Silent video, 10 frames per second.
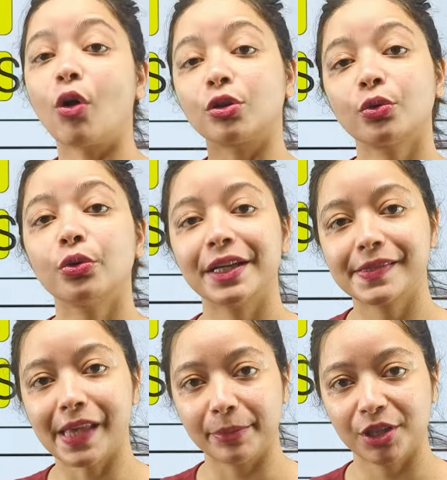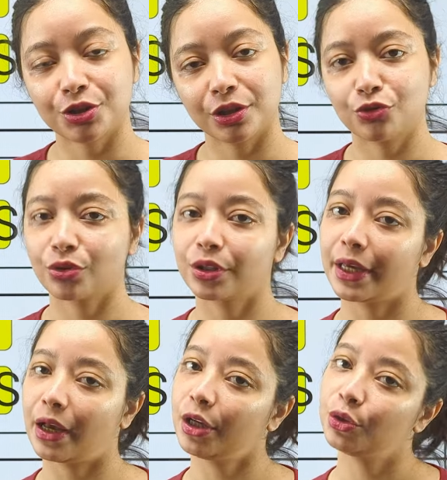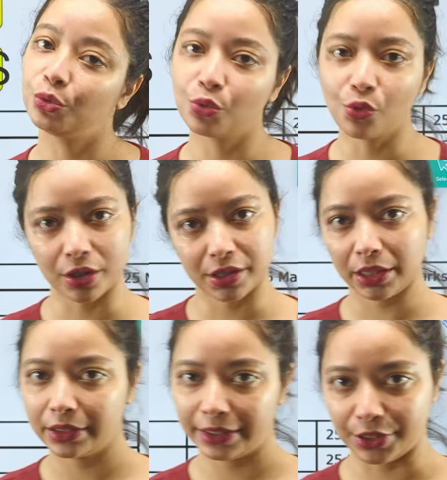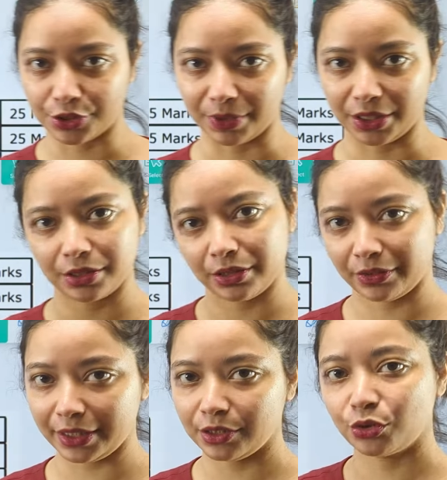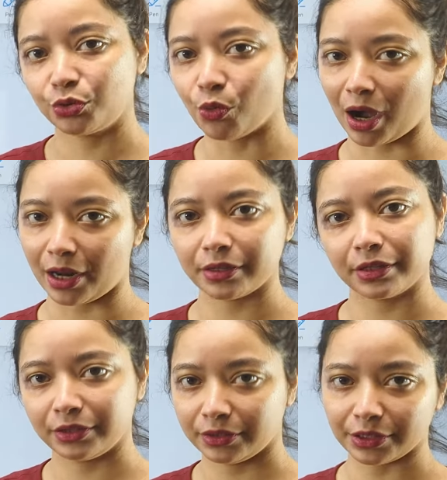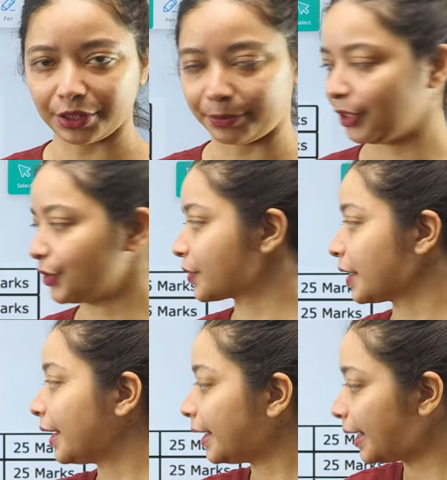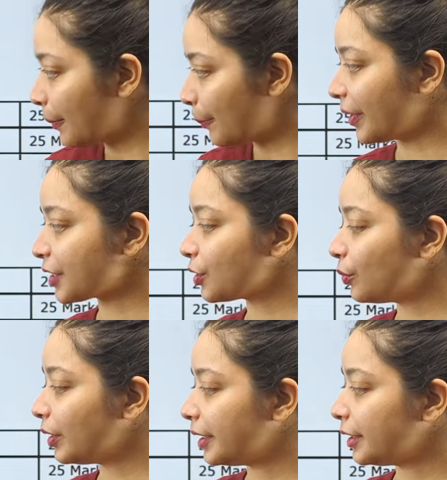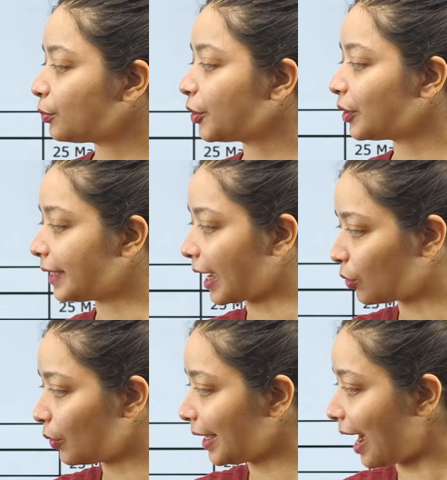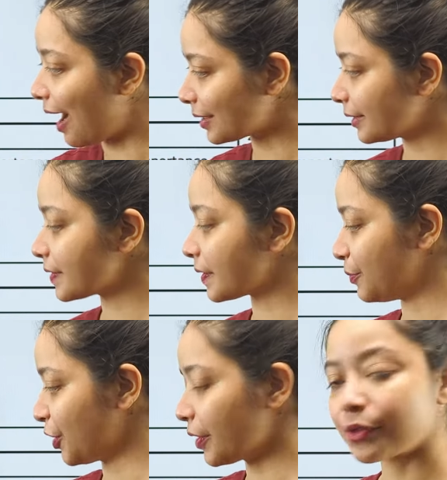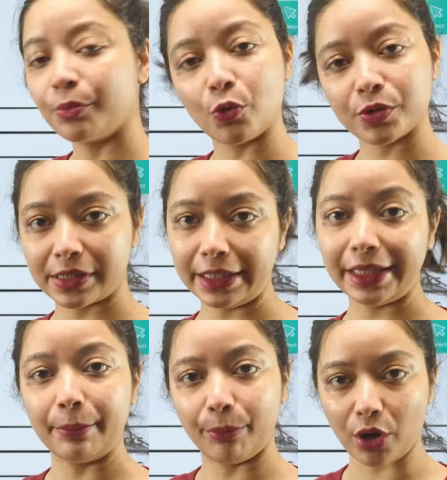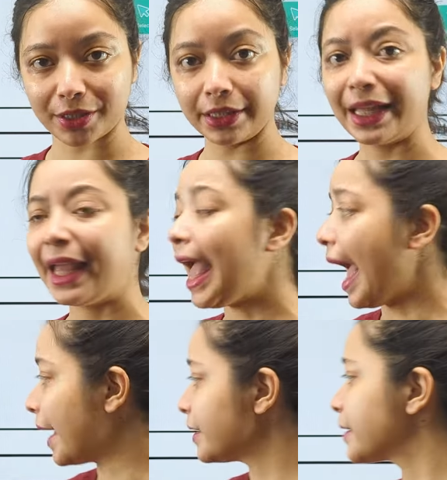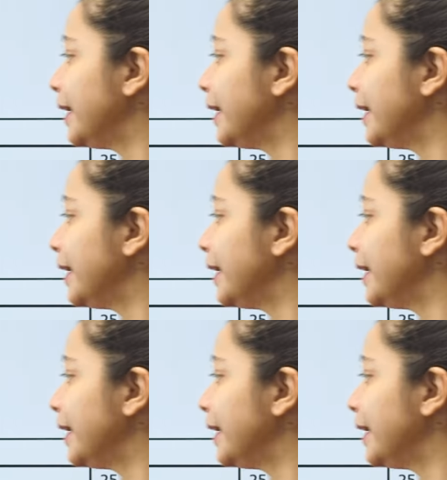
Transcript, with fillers: কতক্ষণ এক্সামিনেশনের জন্য দেয়া হয় দু ঘন্টা তিরিশ মিনিট রাইট টু আওয়ার ট্রি মিনিটস পার্টিকুলারলি তুমি যদি দেখো এই আটটা সাবজেক্টস মোস্টলি ইম্পর্ট্যান্ট এন্ড